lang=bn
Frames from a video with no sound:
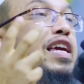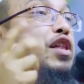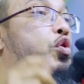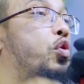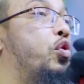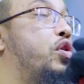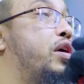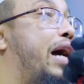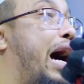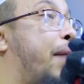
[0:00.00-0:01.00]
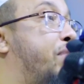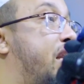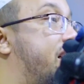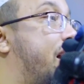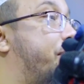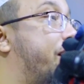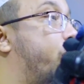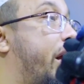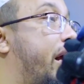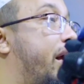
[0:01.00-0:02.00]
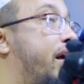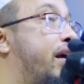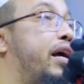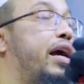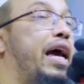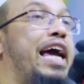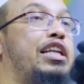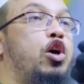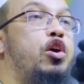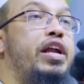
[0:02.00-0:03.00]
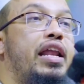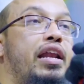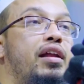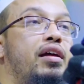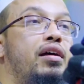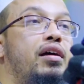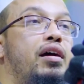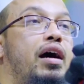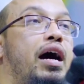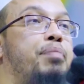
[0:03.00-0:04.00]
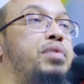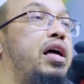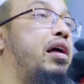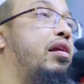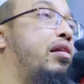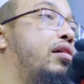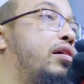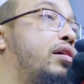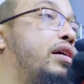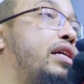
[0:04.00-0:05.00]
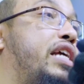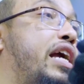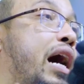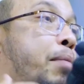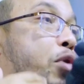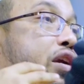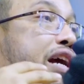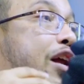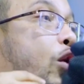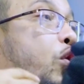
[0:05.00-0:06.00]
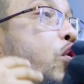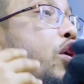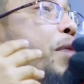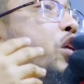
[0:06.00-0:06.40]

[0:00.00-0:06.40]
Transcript: কিন্তু আপনি নিজের ভেতরে এক ধরনের আপনার সেই আমলটাকে লুকনের